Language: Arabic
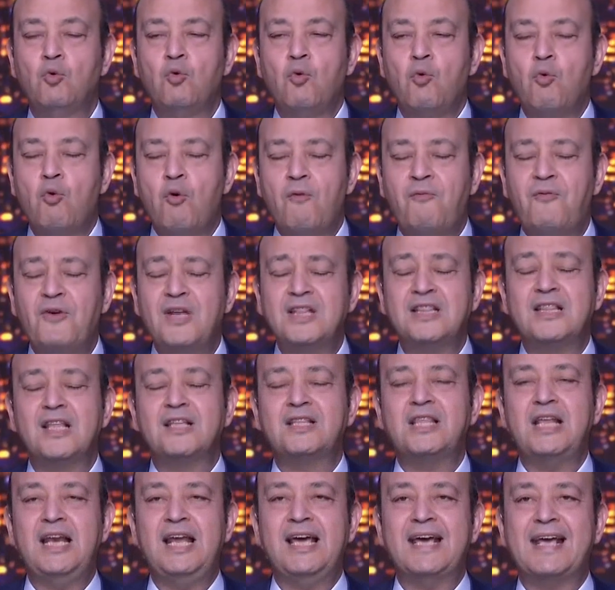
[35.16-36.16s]

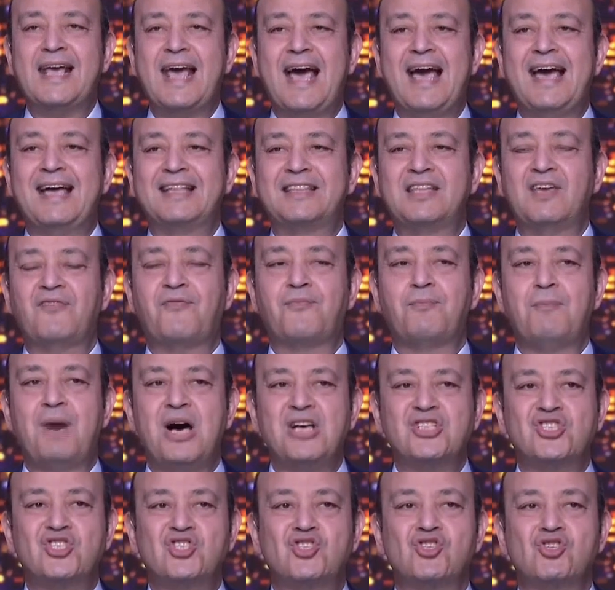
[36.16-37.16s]
وفضلت الحكايه دي في
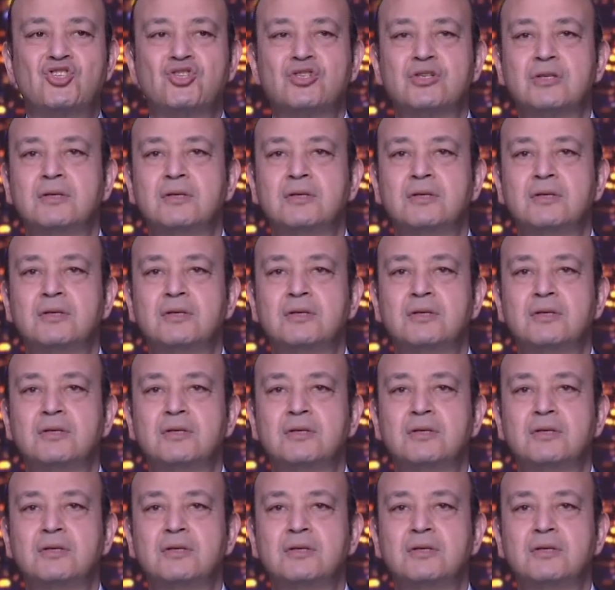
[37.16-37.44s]
مصر